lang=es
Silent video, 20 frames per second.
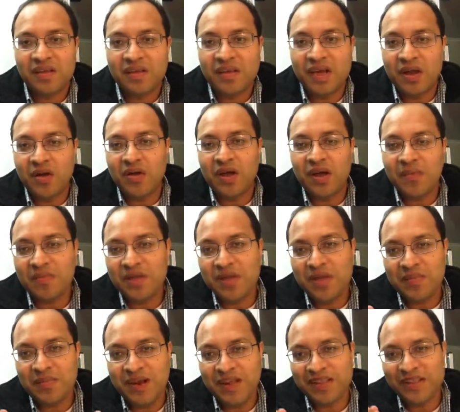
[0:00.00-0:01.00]
¿Qué es lo que me
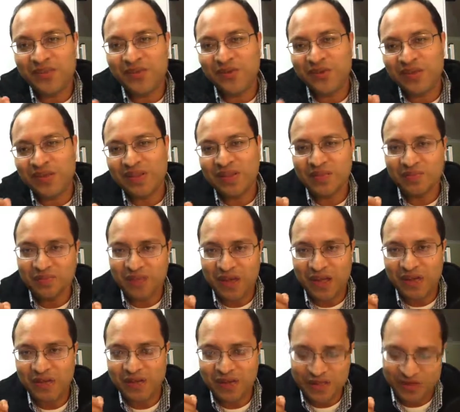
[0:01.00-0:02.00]
llama la atención de este
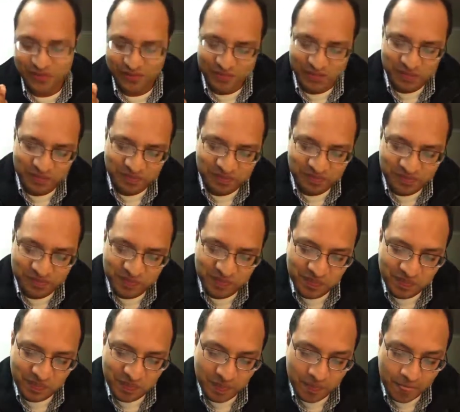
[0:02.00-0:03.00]
pequeño texto?
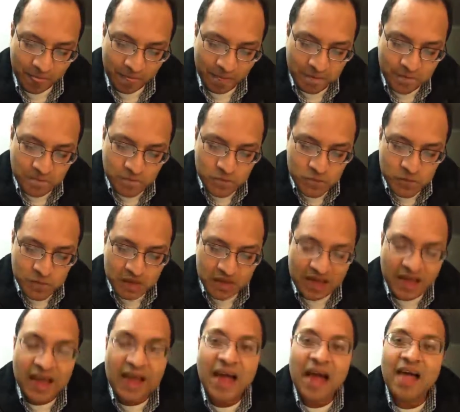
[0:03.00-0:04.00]

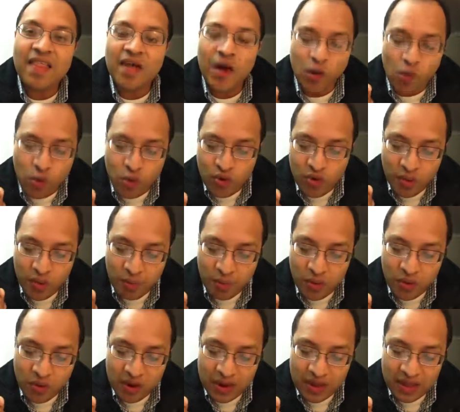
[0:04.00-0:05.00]
que cada uno
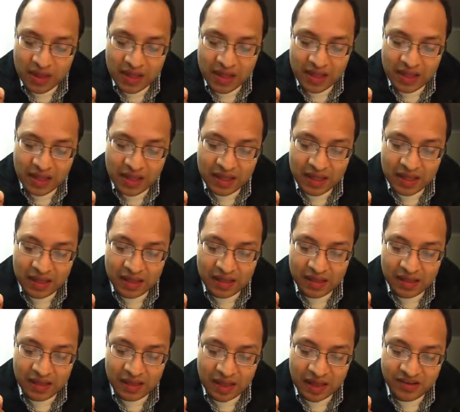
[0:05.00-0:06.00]
ponga
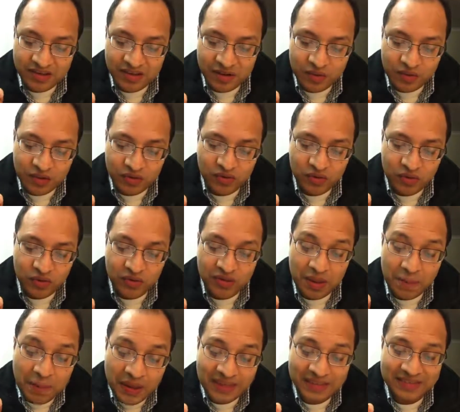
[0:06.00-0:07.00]
al servicio de los
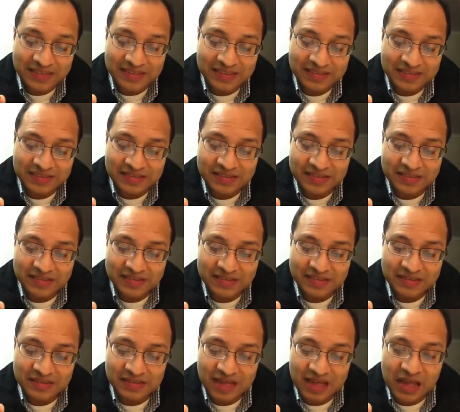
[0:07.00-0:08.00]
demás
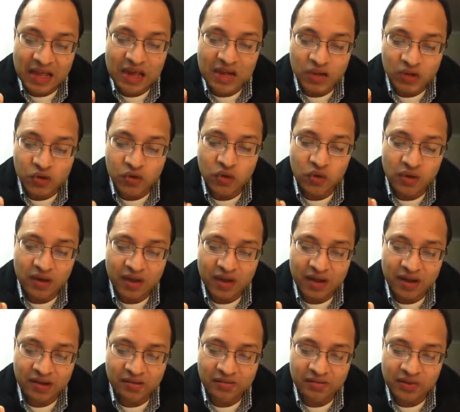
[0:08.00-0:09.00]
el don que
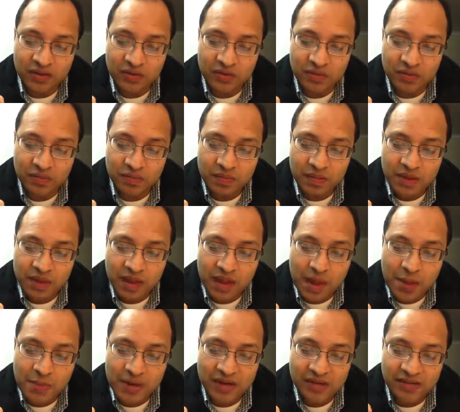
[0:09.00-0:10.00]
haya recibido
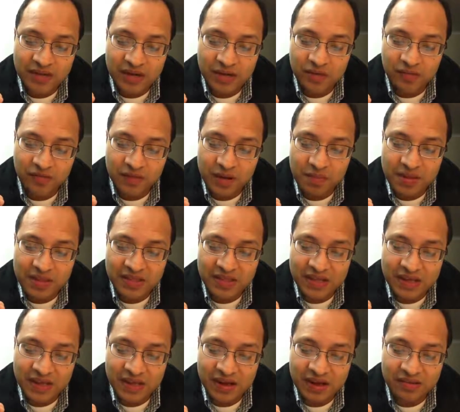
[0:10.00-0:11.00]
administrando
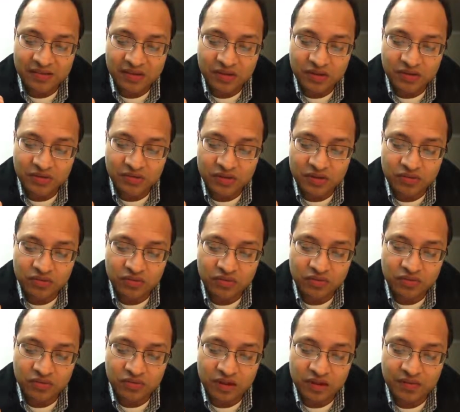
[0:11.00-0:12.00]
fielmente la gracia de Dios en
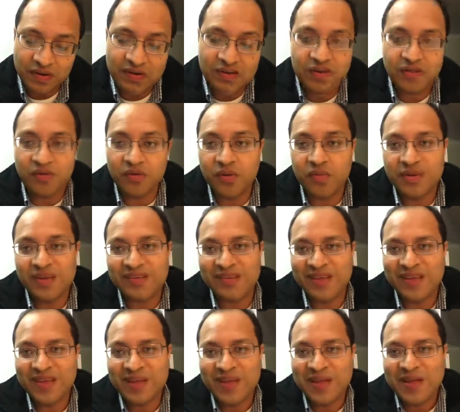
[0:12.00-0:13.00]
sus diversas formas.
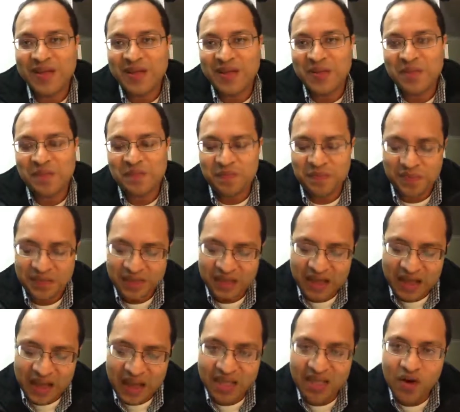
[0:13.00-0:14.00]

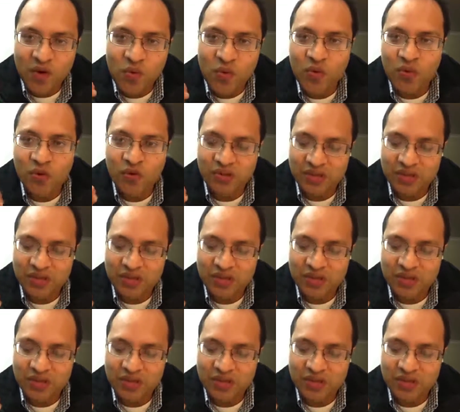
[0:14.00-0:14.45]
Cada uno